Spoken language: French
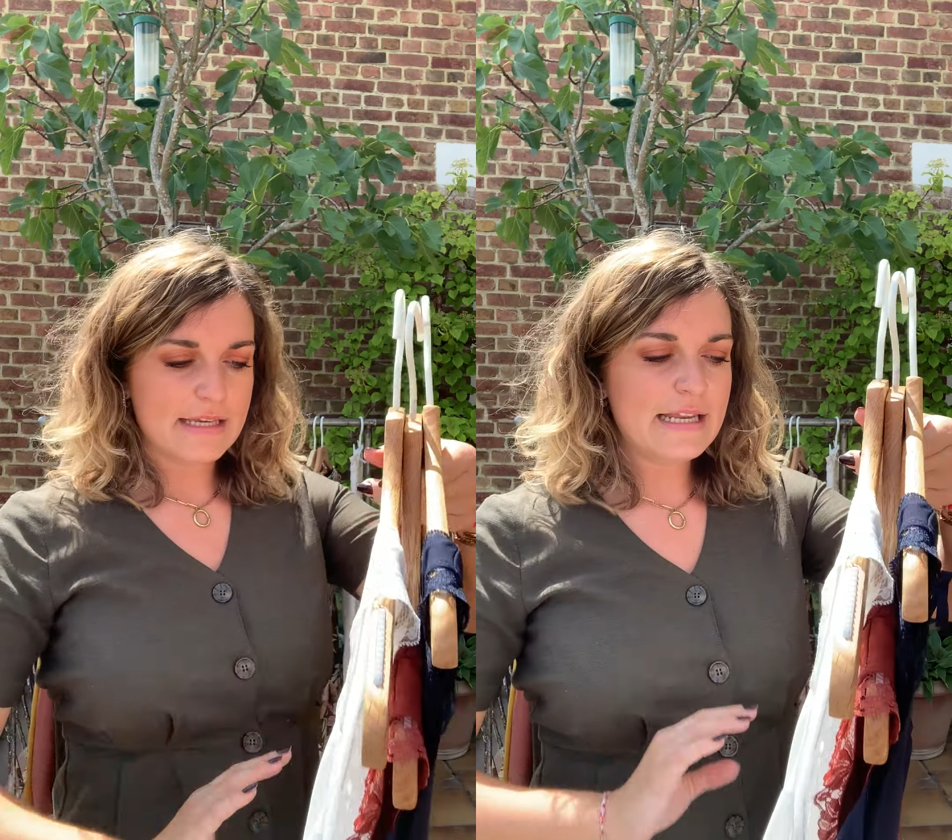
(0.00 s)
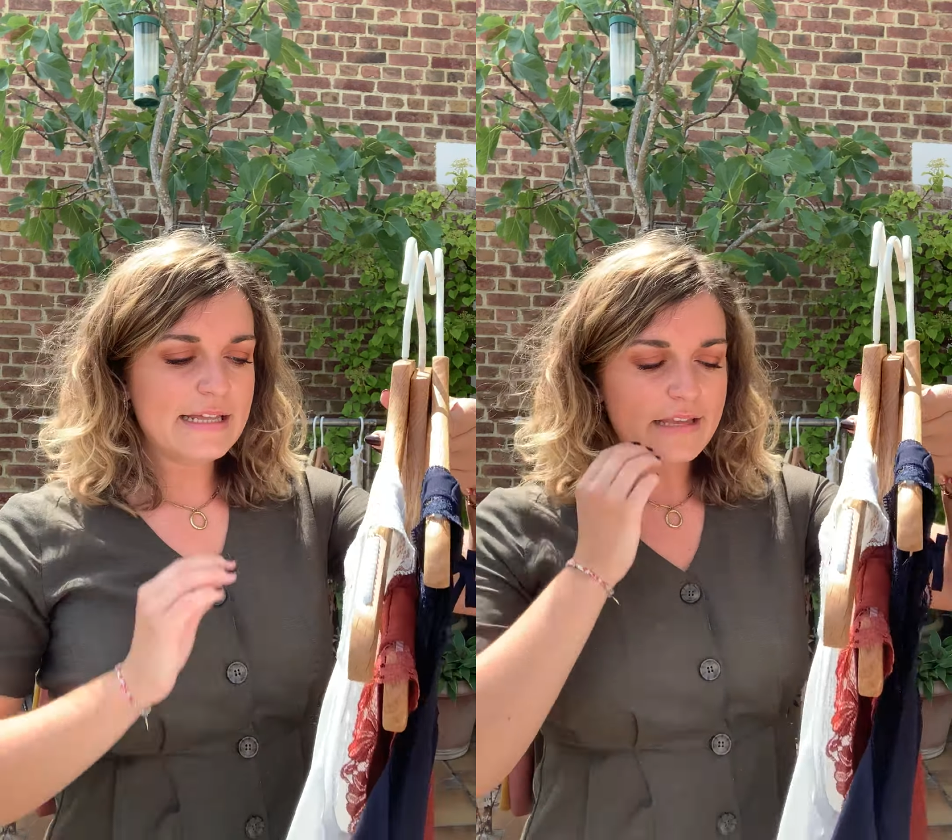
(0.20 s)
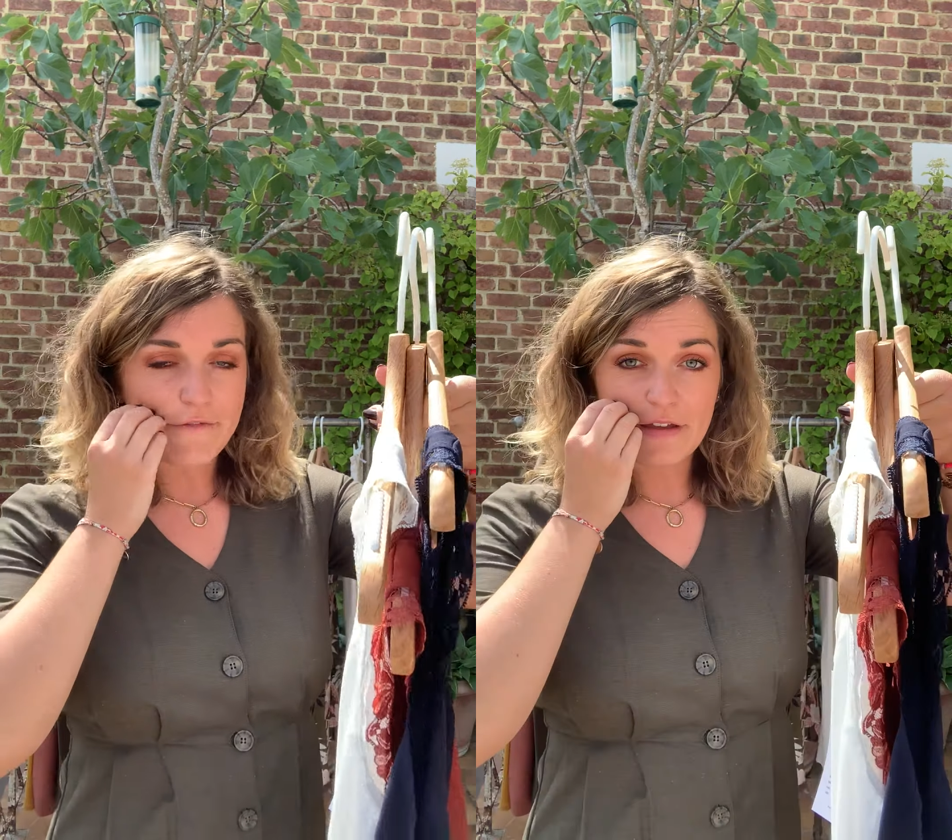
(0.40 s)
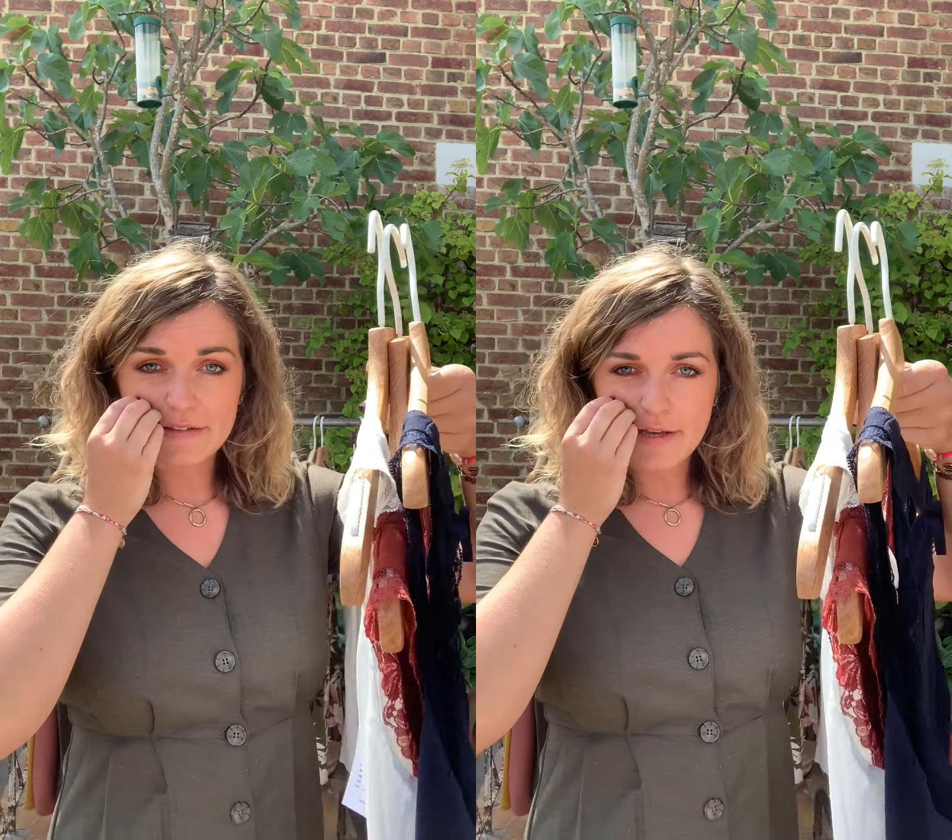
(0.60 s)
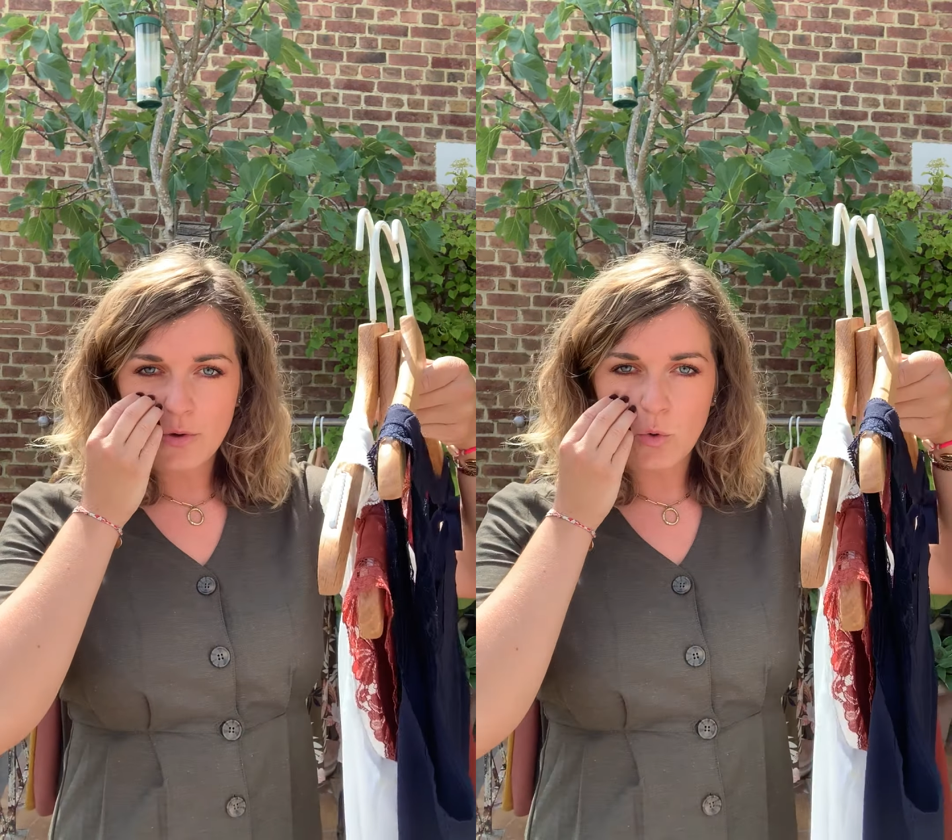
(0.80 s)
il est à
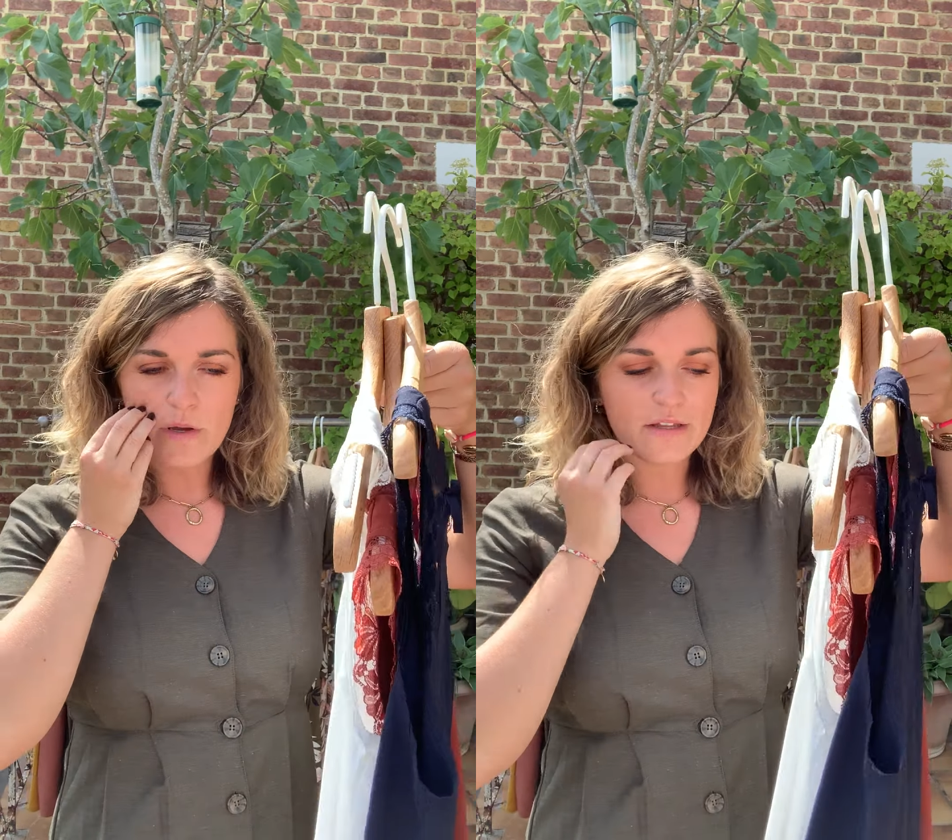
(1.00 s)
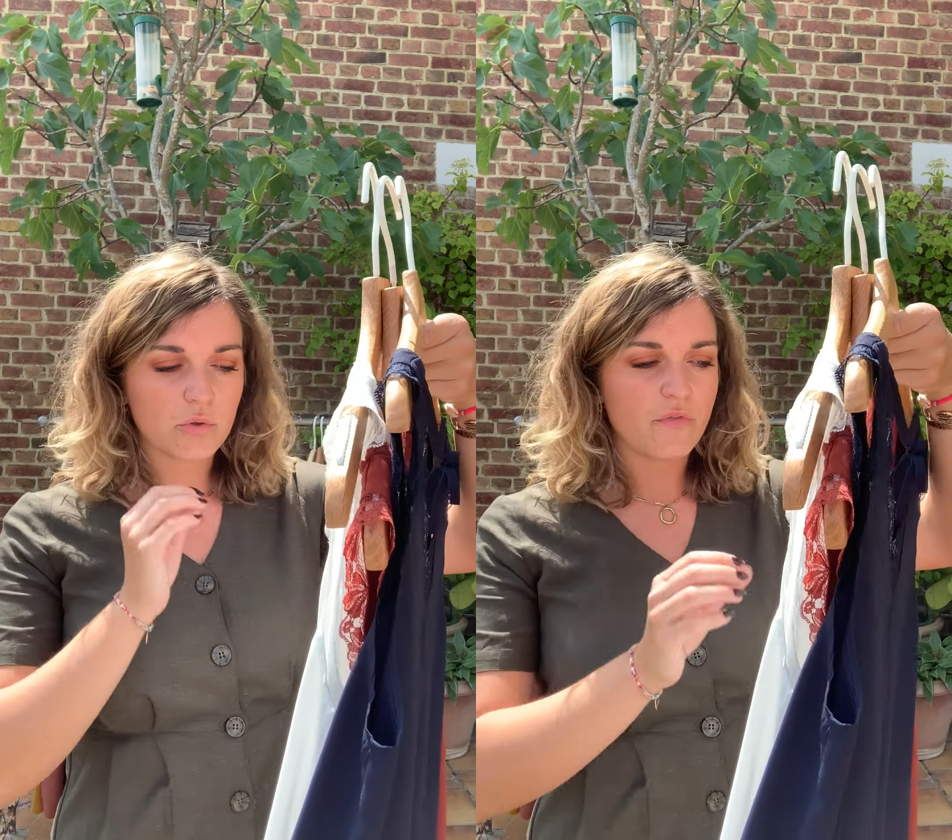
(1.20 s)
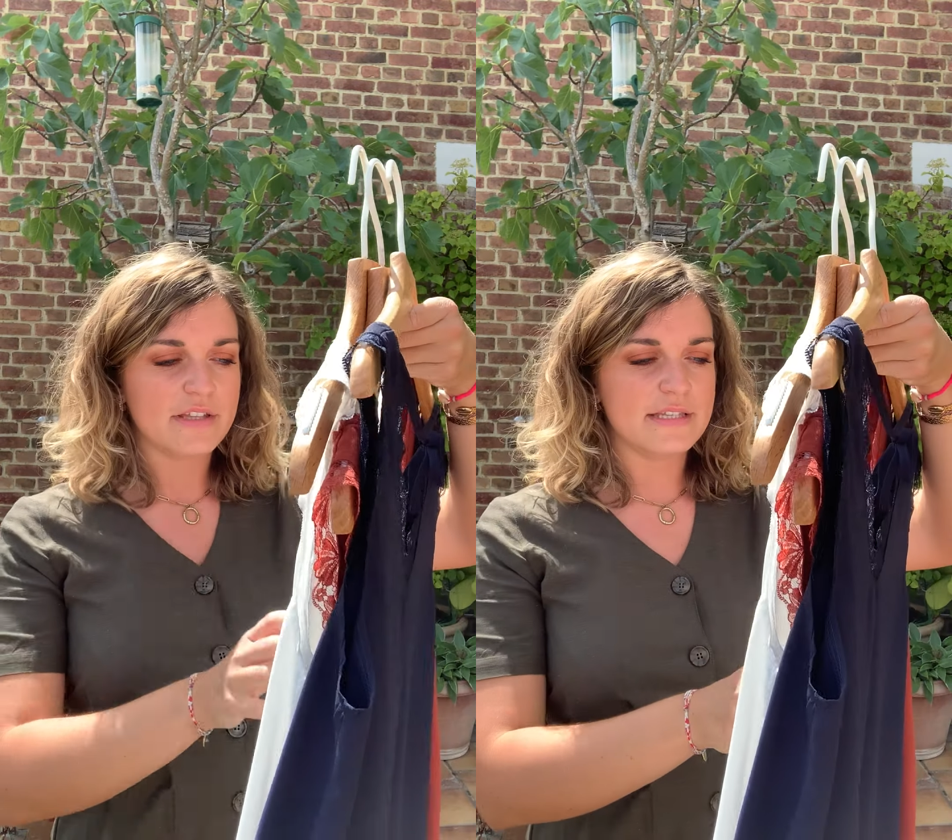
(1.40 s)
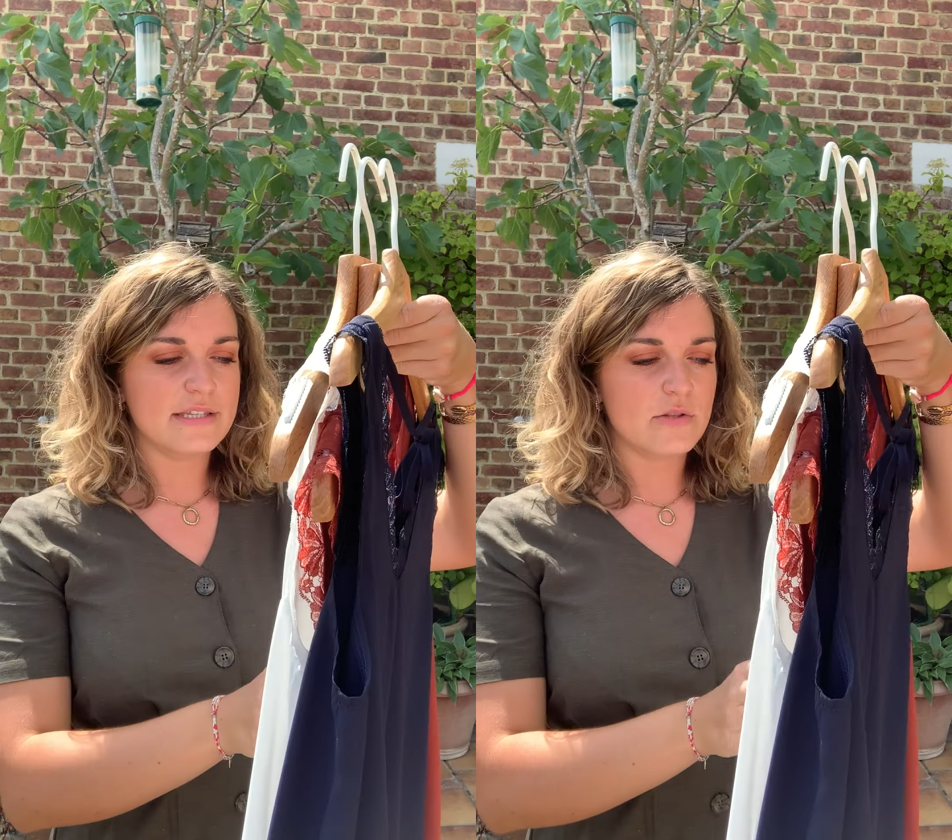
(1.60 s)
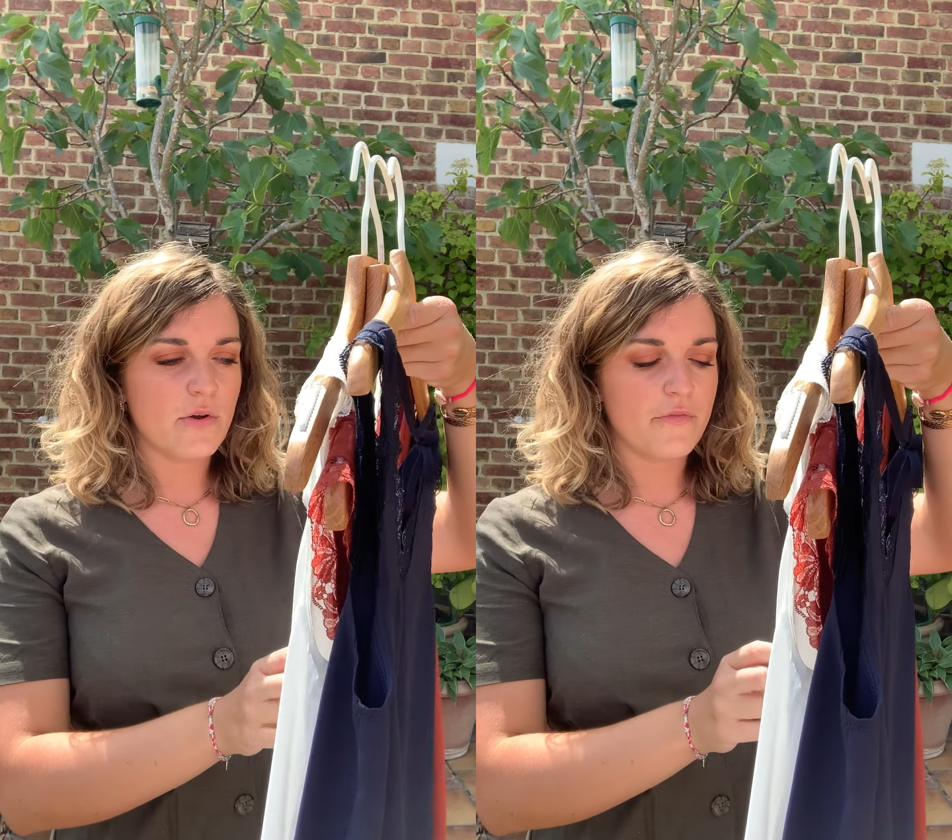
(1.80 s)

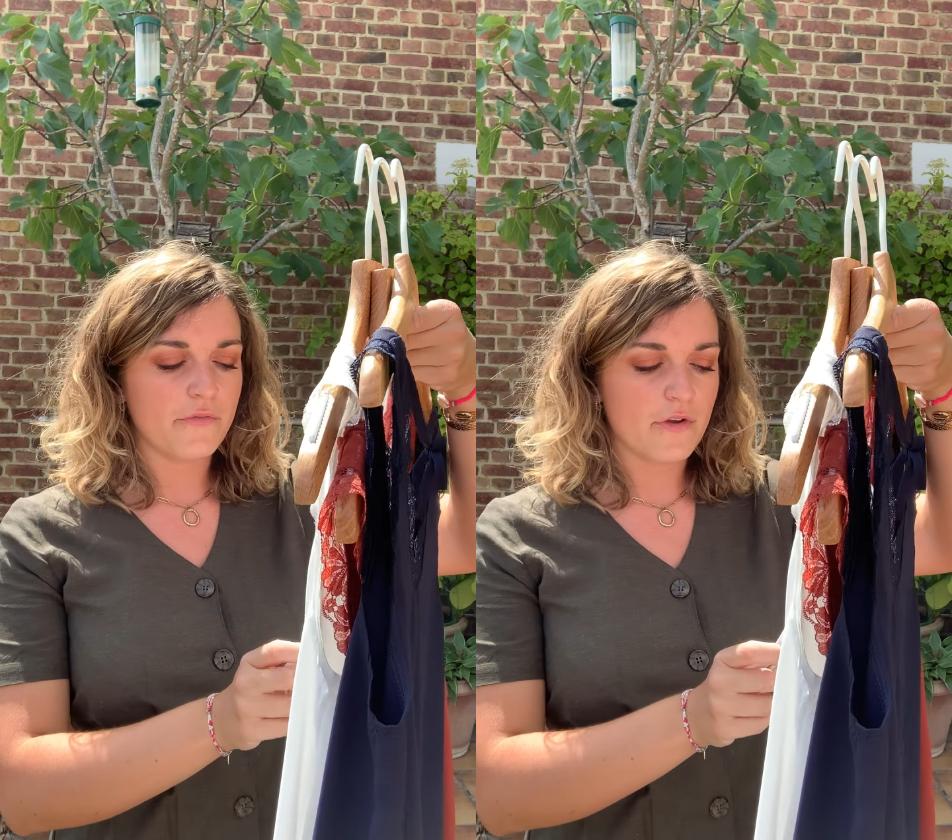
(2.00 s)
21,99€